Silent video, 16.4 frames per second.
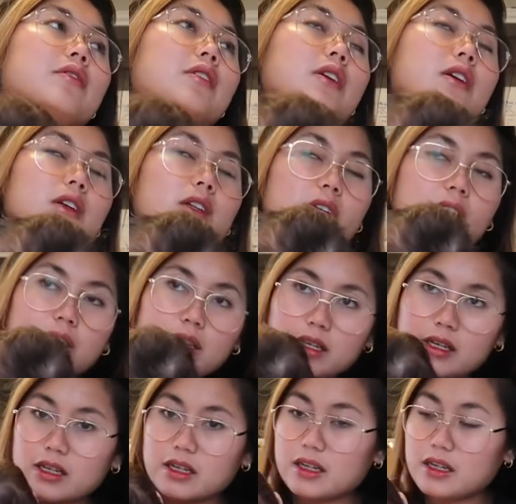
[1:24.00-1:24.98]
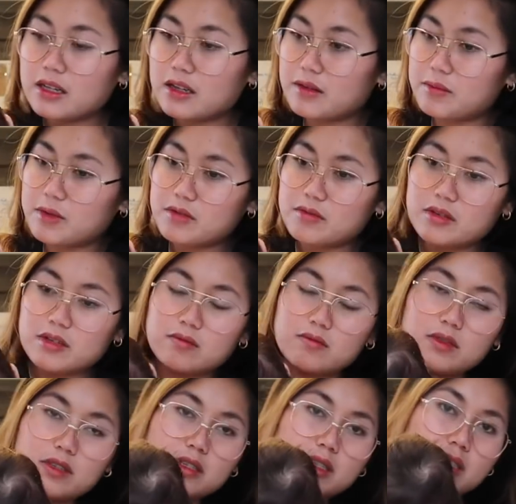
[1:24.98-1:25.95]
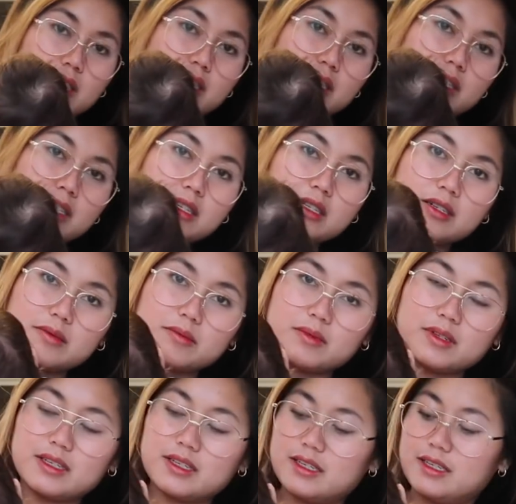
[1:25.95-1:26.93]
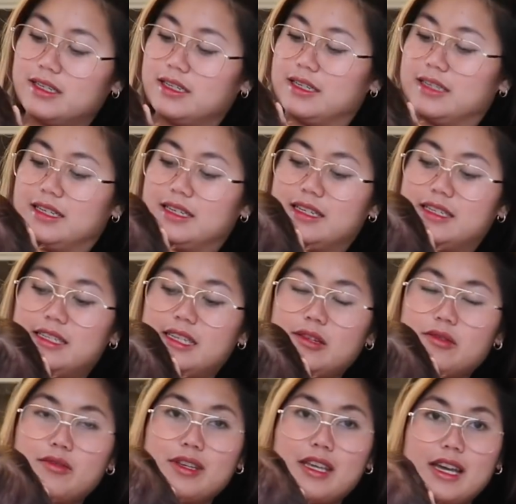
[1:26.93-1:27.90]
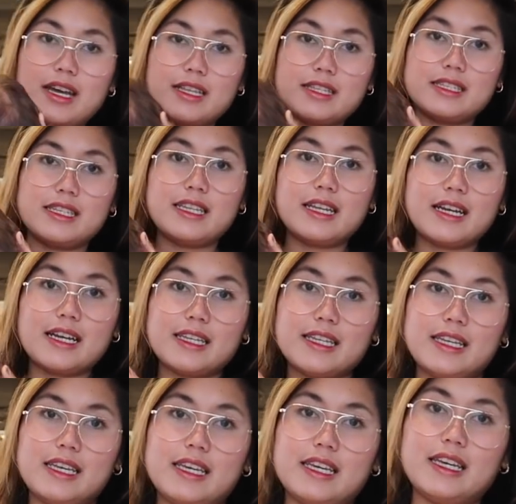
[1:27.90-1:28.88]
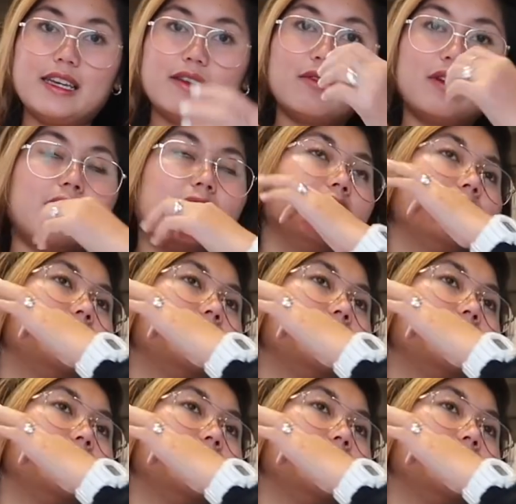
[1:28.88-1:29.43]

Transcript: darling. I love you, love, love. Si kuya at si daddy, wala